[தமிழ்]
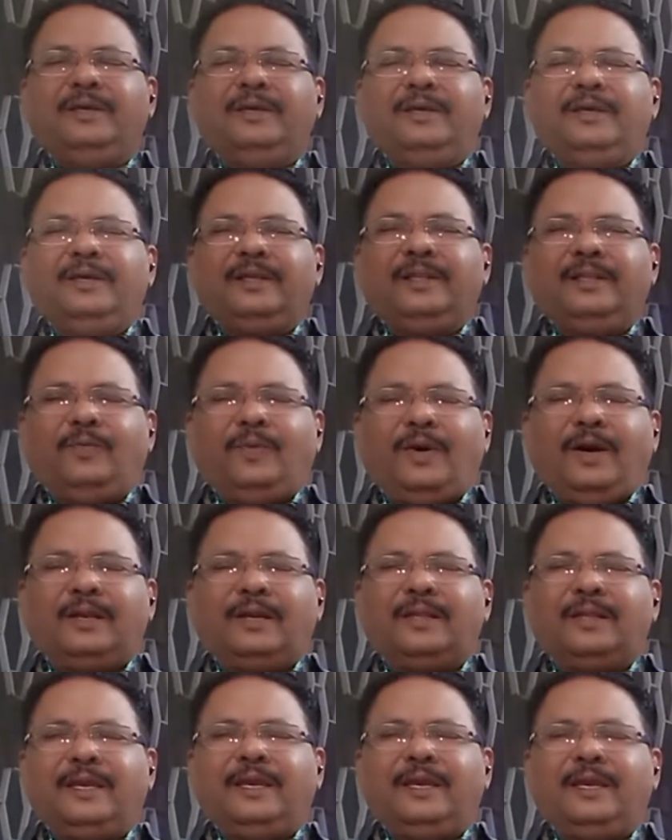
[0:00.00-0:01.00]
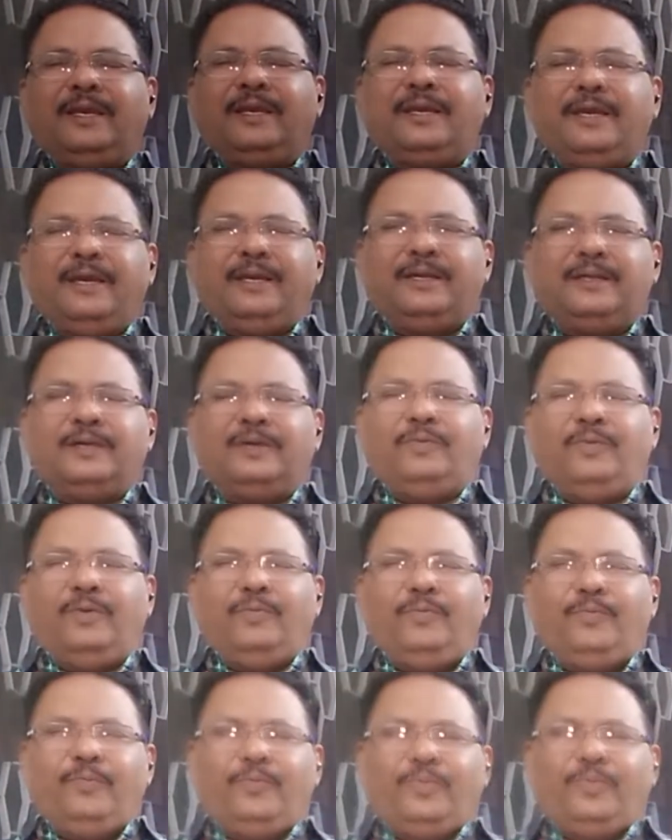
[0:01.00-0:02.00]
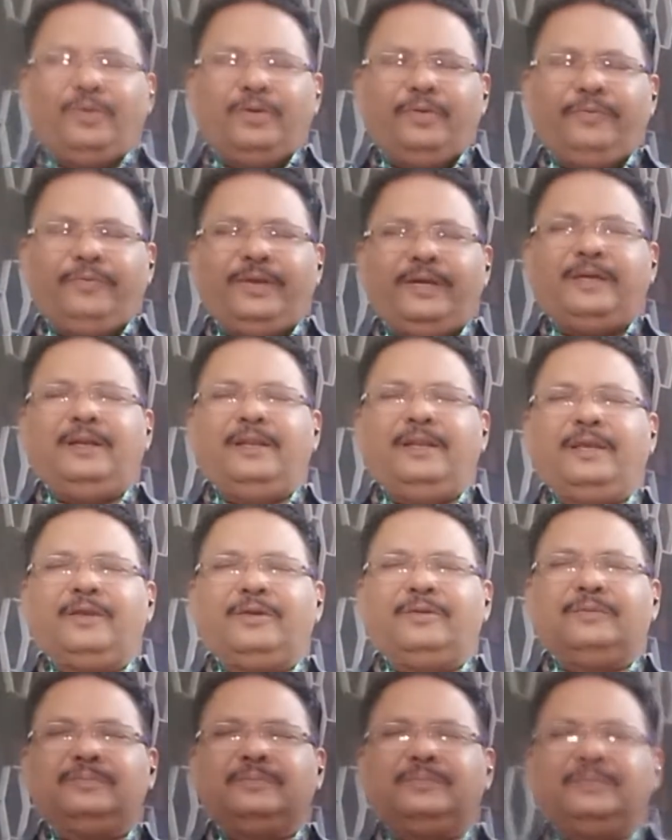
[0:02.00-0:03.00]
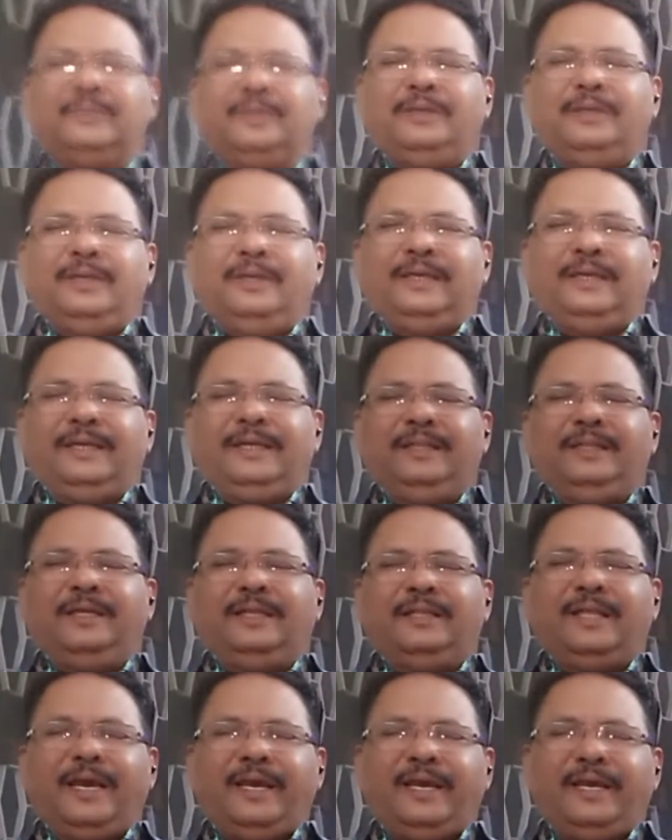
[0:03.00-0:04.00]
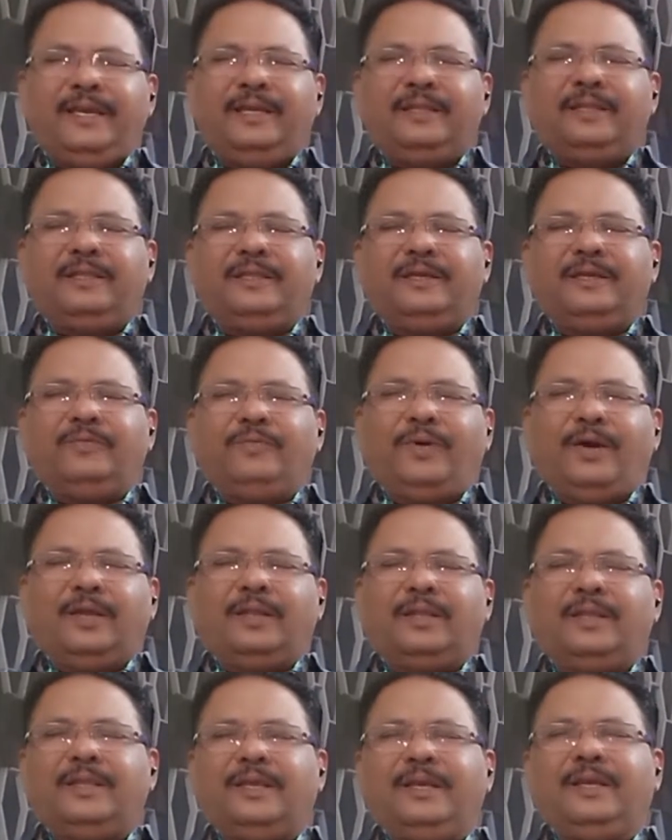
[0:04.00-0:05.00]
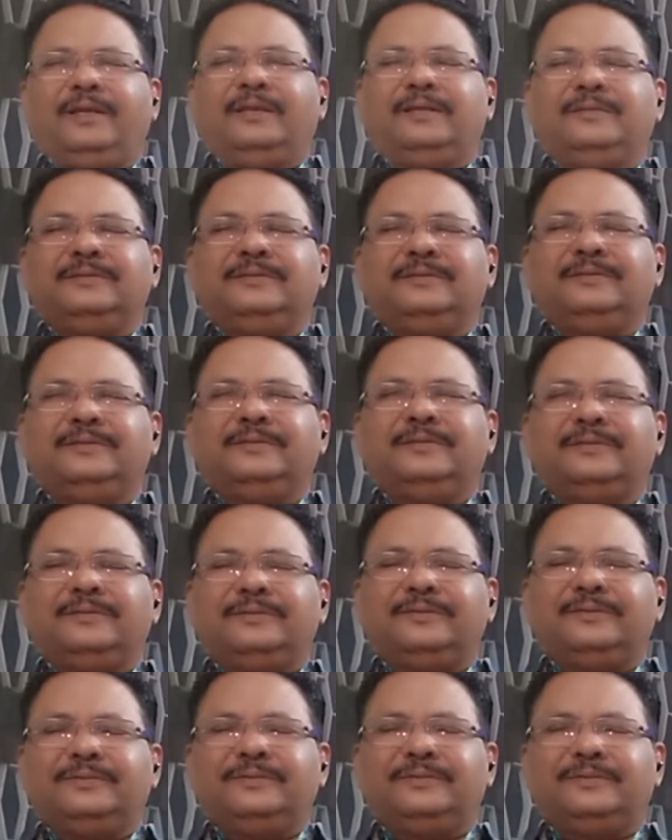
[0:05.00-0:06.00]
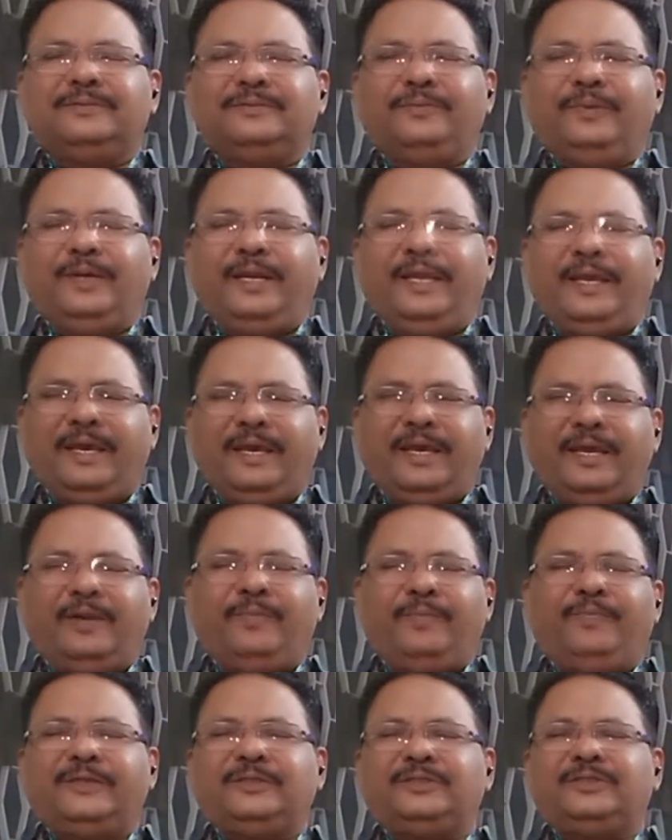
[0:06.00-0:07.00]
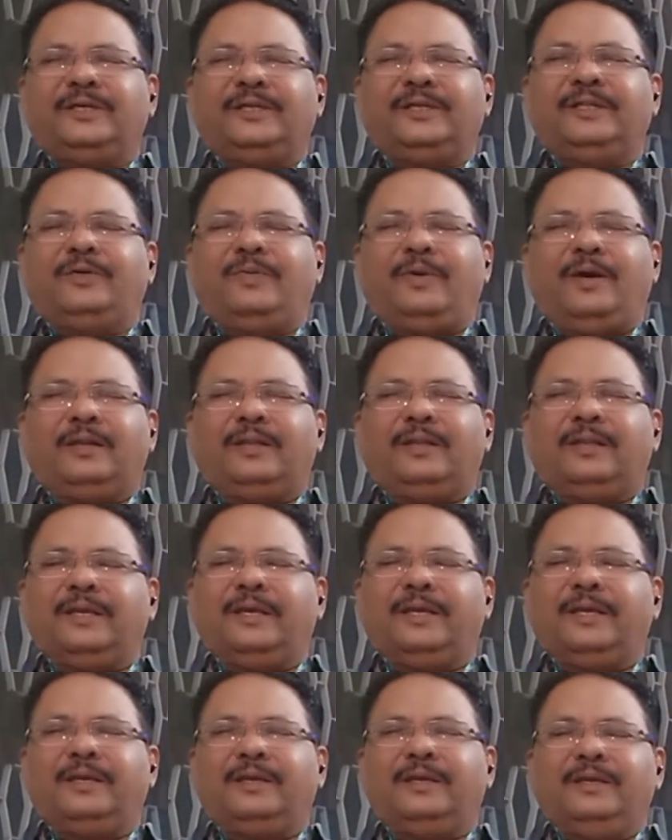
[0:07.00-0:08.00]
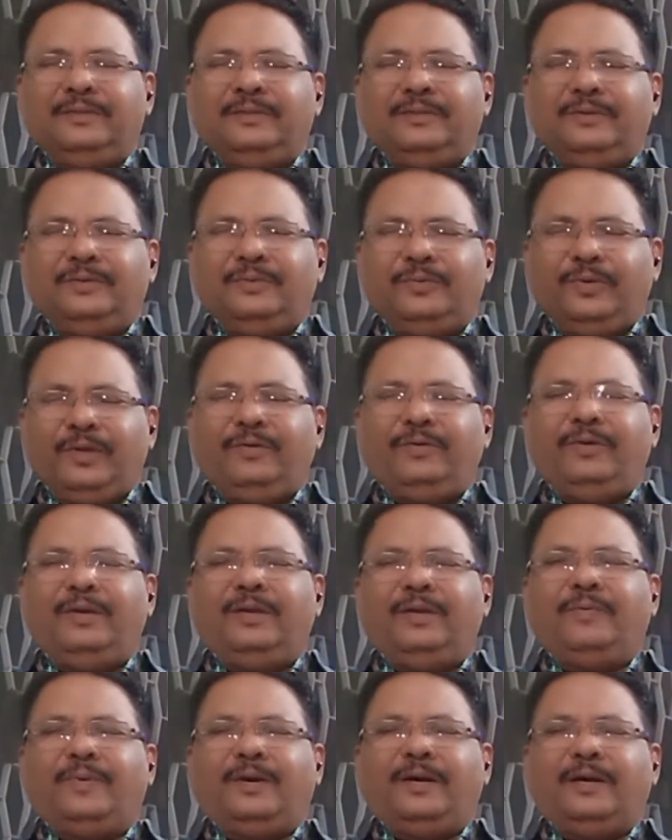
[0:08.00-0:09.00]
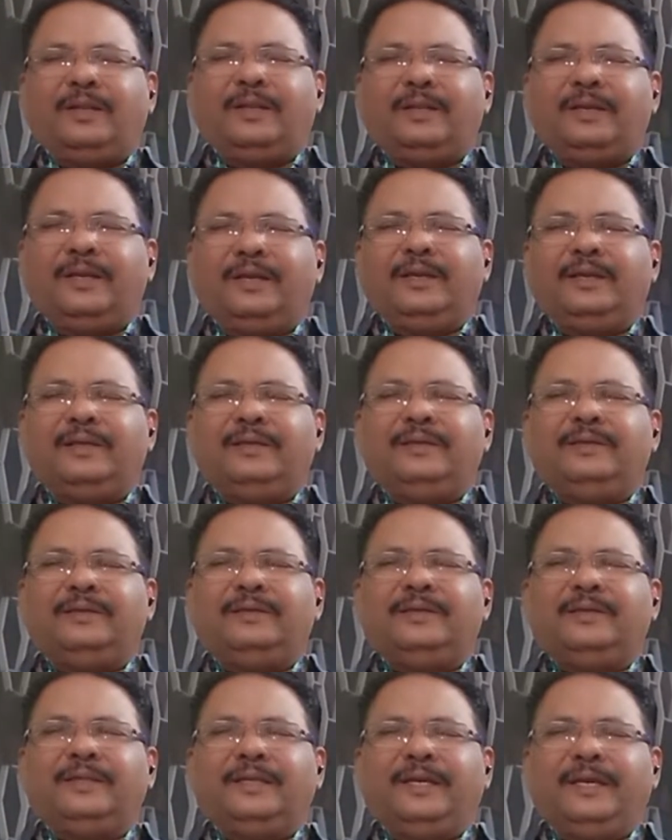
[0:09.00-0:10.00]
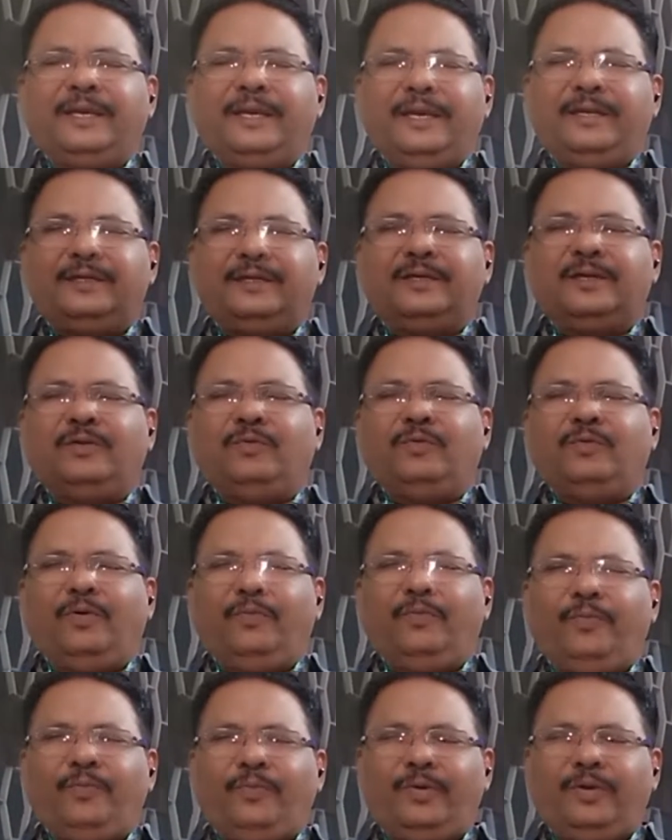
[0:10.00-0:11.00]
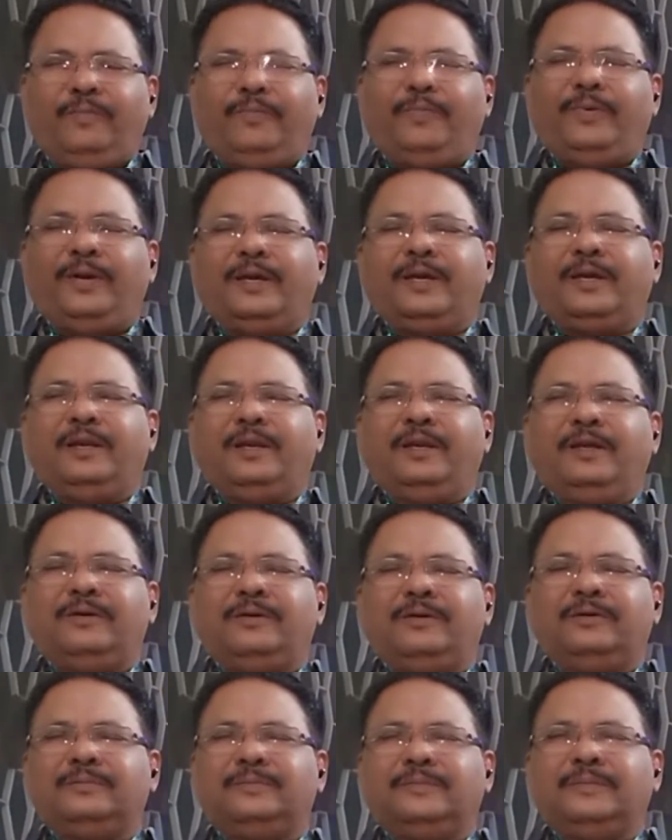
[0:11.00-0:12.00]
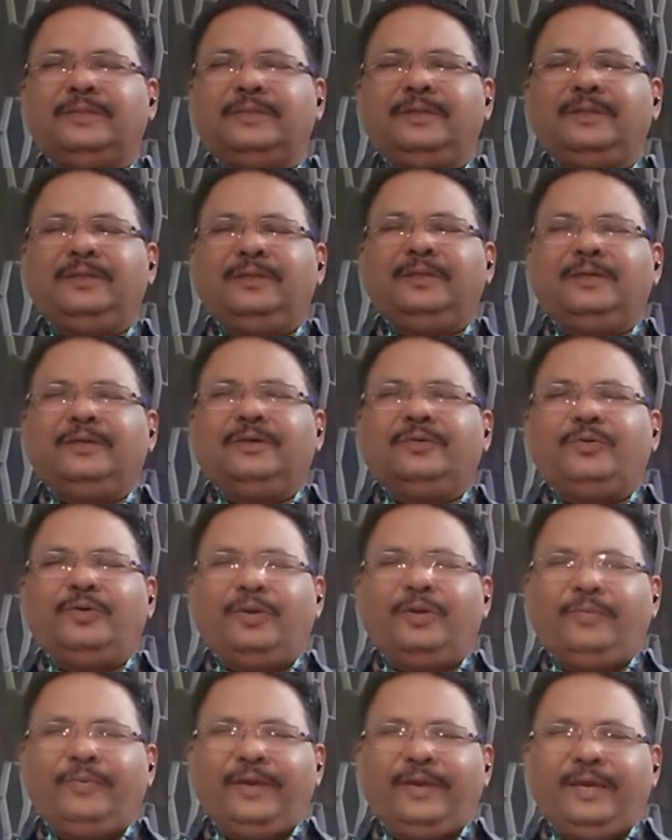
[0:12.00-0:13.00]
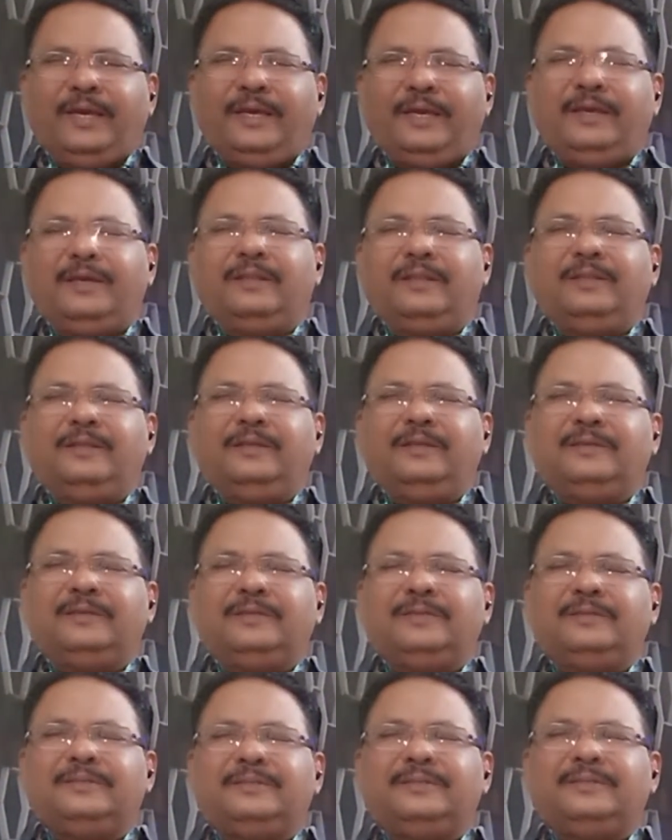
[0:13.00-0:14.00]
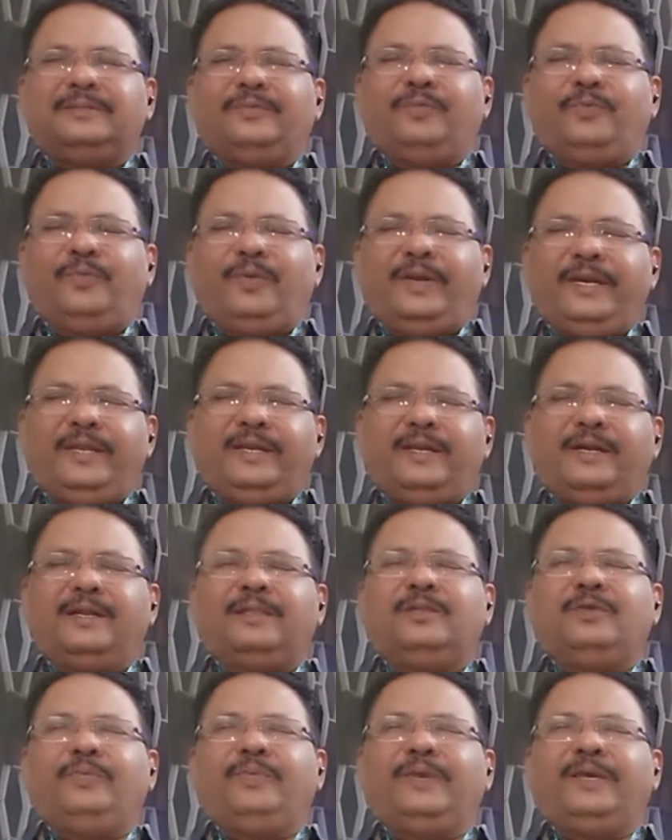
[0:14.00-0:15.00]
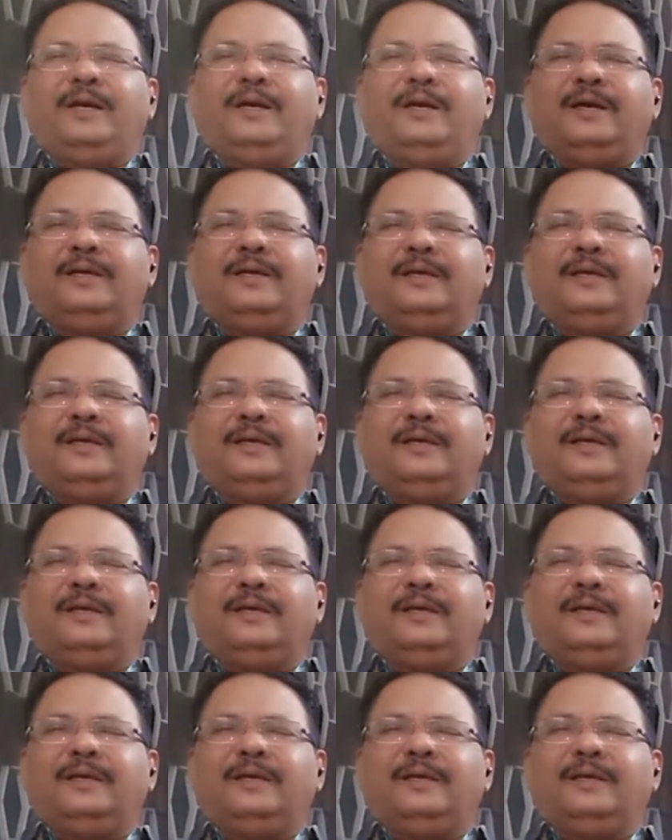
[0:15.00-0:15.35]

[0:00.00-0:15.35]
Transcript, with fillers: இந்த வார்த்தையை கேட்கிற ஒவ்வொரு வீட்டிலையும் இந்த தைரியத்தின் வார்த்தை விலையேற பெற்ற இந்த வார்த்தை உயிருள்ள வார்த்தை இதை கேட்கிற ஒவ்வொரு பிள்ளைகளுக்கும் கூடவே இருந்து வழி நடத்துவீனாக